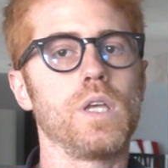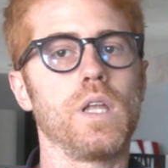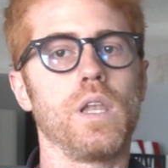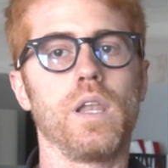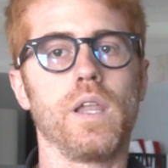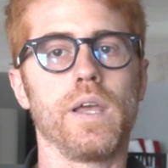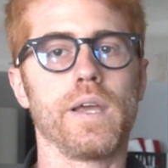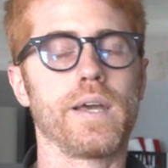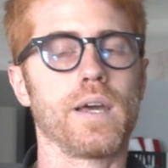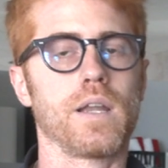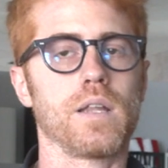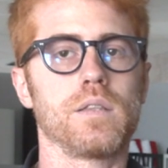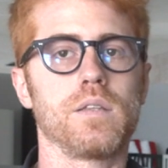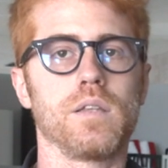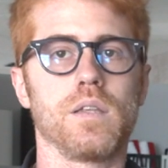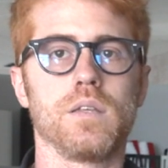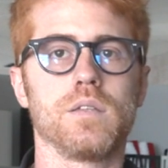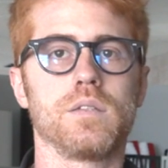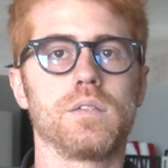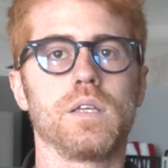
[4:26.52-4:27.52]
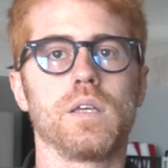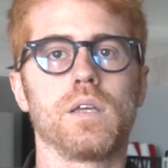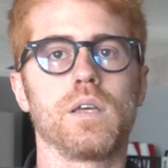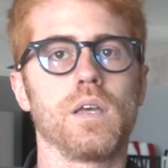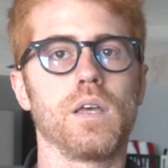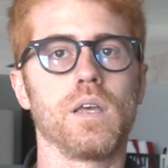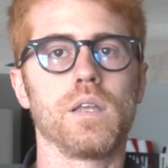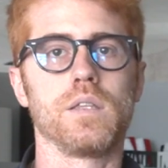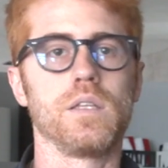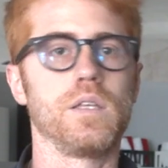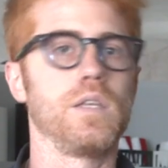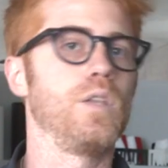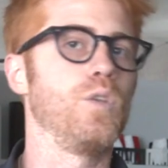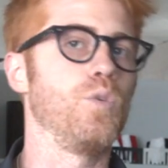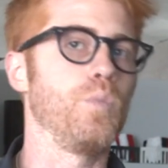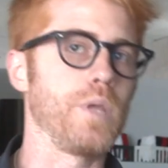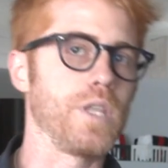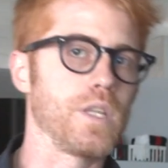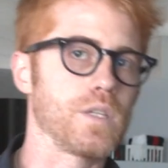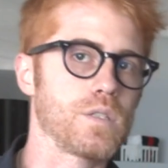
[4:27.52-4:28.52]
delle caratteristiche di
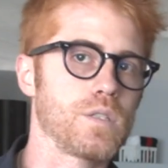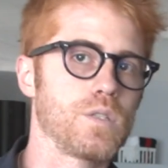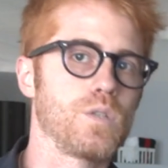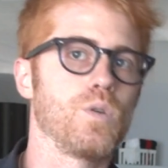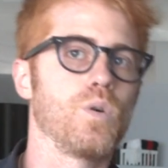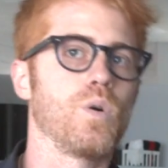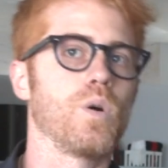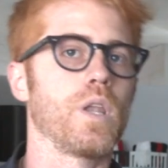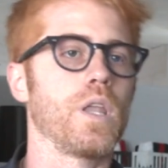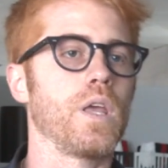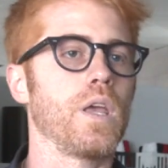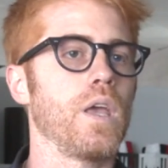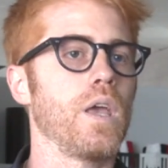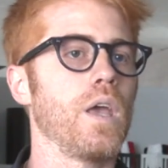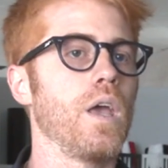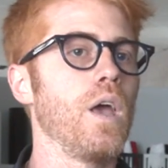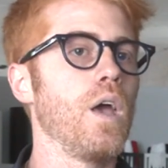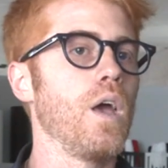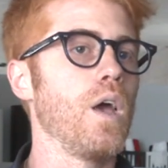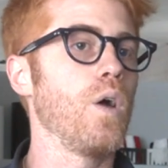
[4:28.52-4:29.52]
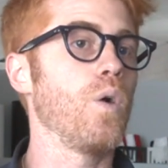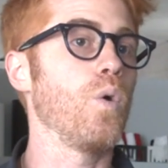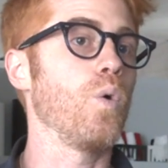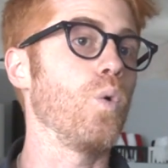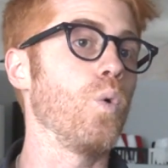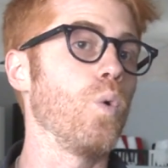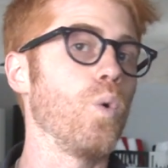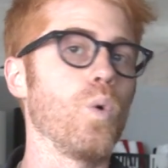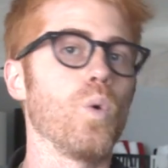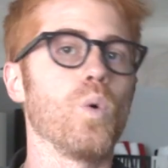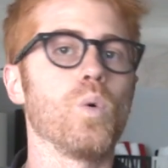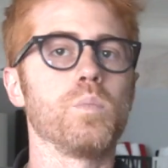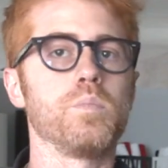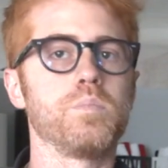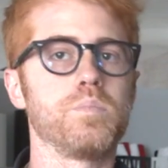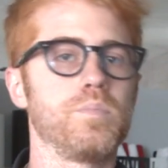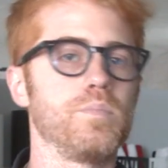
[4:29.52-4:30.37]
illuminazione o